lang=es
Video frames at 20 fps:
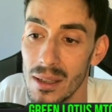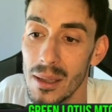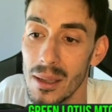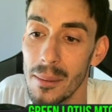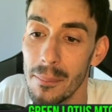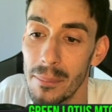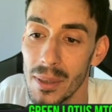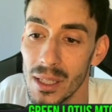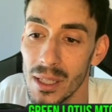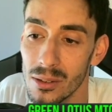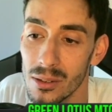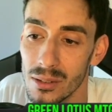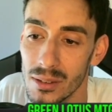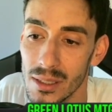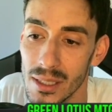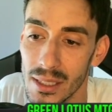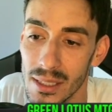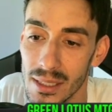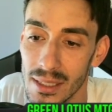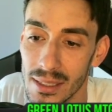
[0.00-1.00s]
pero
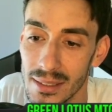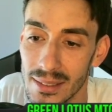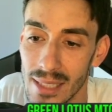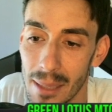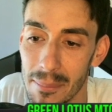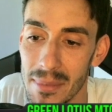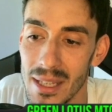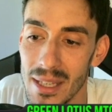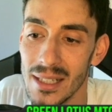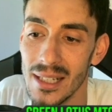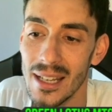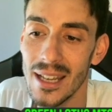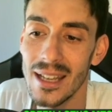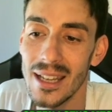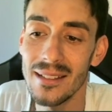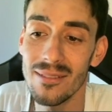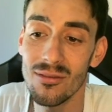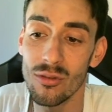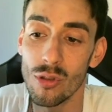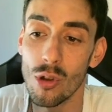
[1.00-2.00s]
eh, también
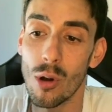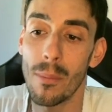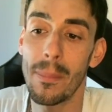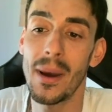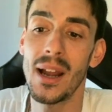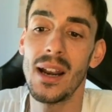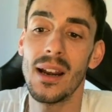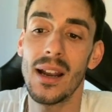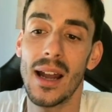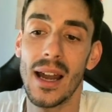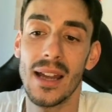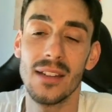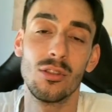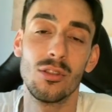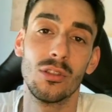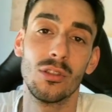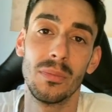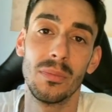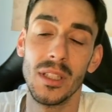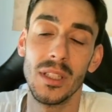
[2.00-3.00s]
en dopar a
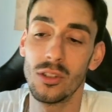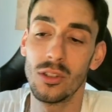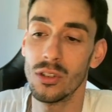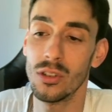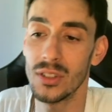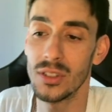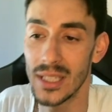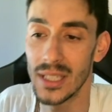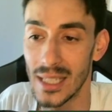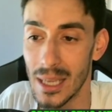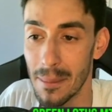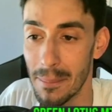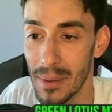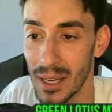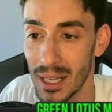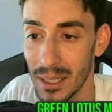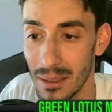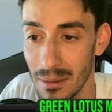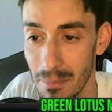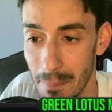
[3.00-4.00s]
esos bichos y que
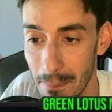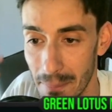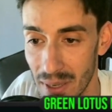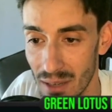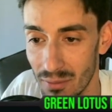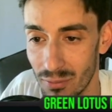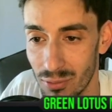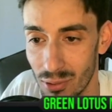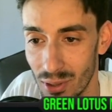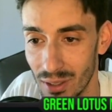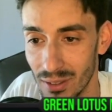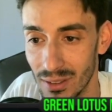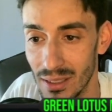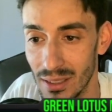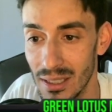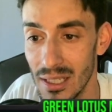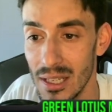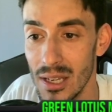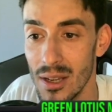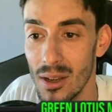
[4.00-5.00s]
peguen bien fuerte.
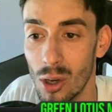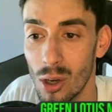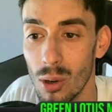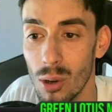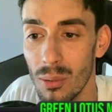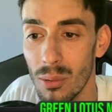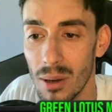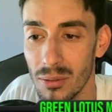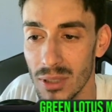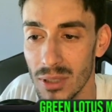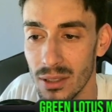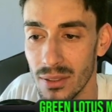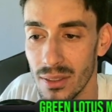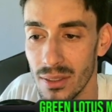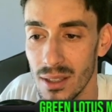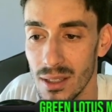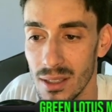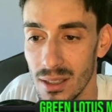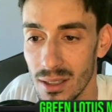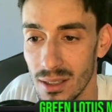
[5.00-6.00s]
¿Cómo vamos a
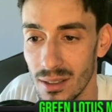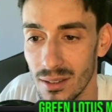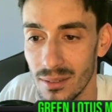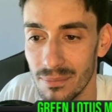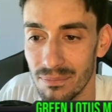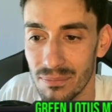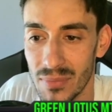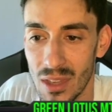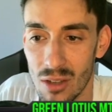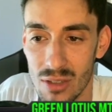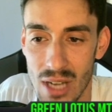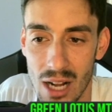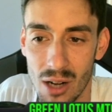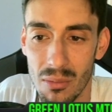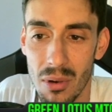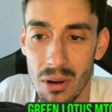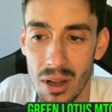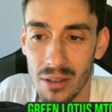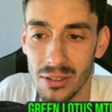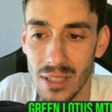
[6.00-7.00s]
hacer, o sea, cómo
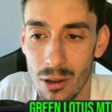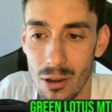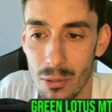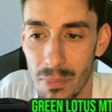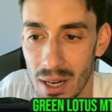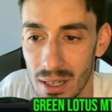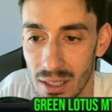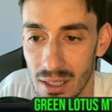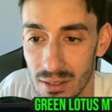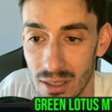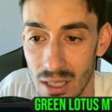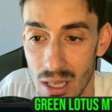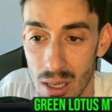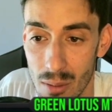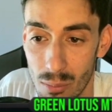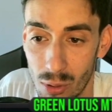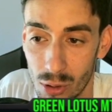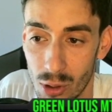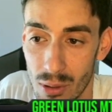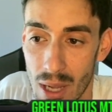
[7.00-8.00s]
vamos a doparles?
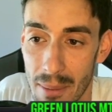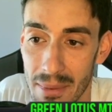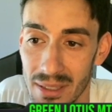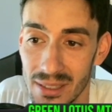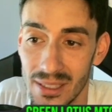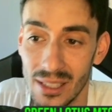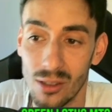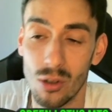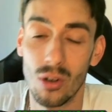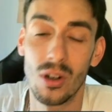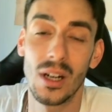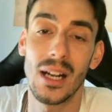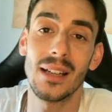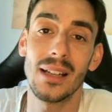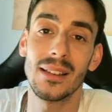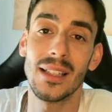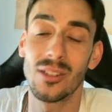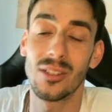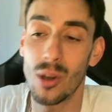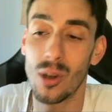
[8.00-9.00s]
Pues obviamente con
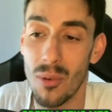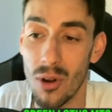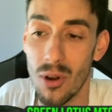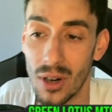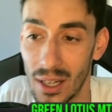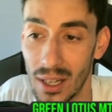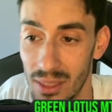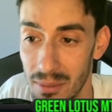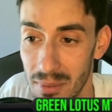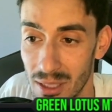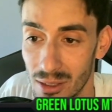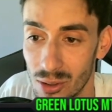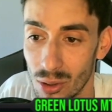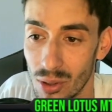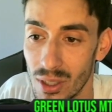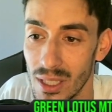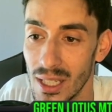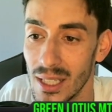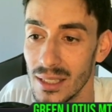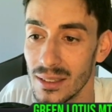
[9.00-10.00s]
cartas como crecimiento
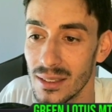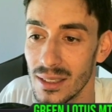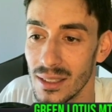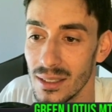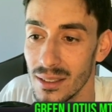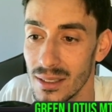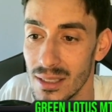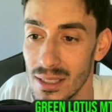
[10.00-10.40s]
gigante,